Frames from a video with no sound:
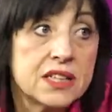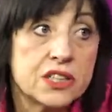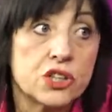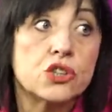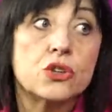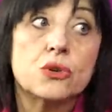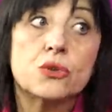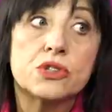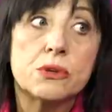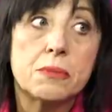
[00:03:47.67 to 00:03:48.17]

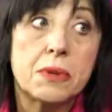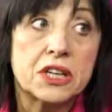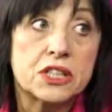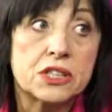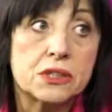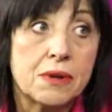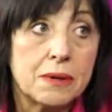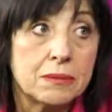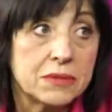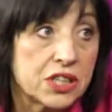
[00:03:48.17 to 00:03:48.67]
Zresztą
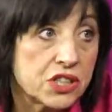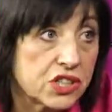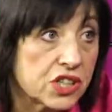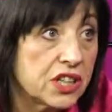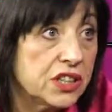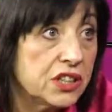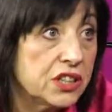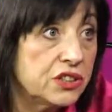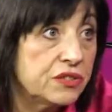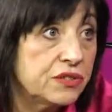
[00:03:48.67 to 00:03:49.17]
zobaczyłam
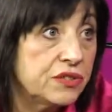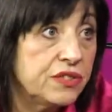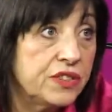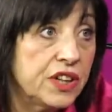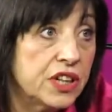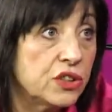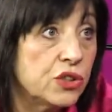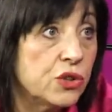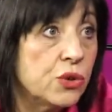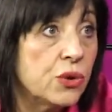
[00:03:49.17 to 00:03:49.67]
też kiedyś w
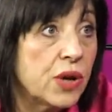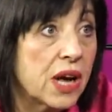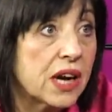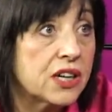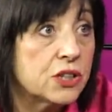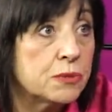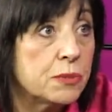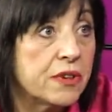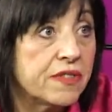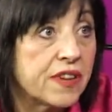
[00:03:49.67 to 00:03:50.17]
Wiedniu,
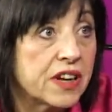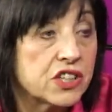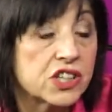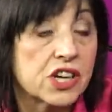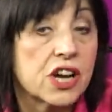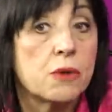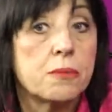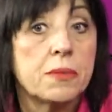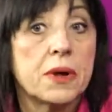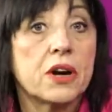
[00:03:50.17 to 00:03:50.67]
jak
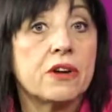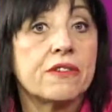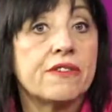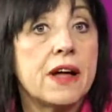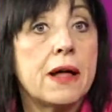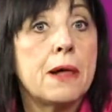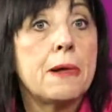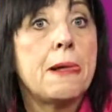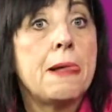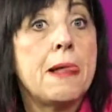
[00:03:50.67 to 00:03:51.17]
śpiewaczka
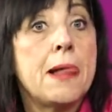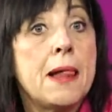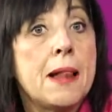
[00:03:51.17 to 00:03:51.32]
operowa,